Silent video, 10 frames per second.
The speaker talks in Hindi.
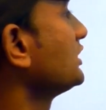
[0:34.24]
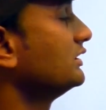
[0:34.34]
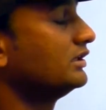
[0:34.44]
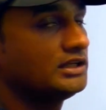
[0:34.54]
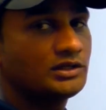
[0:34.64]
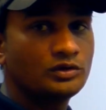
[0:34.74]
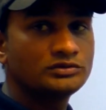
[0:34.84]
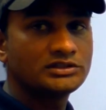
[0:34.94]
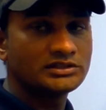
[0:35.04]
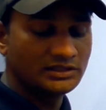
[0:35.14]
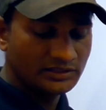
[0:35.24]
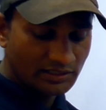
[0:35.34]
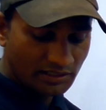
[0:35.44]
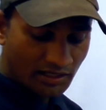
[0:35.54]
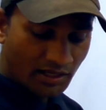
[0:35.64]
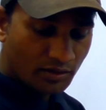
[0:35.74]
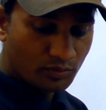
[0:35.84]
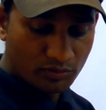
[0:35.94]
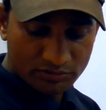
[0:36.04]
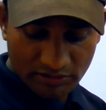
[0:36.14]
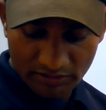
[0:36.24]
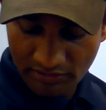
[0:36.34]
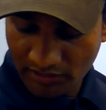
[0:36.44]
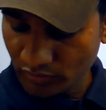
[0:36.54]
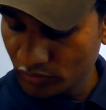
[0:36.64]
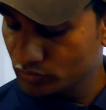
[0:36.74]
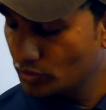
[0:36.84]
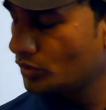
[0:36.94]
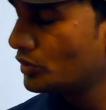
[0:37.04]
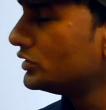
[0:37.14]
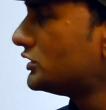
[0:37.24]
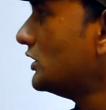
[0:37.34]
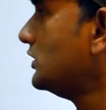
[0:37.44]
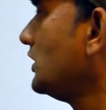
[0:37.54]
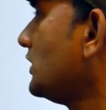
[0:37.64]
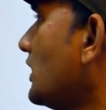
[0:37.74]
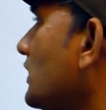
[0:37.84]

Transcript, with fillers: संधि कौन सी संधि है गुण संधि है दोस्तों गुण संधि क्या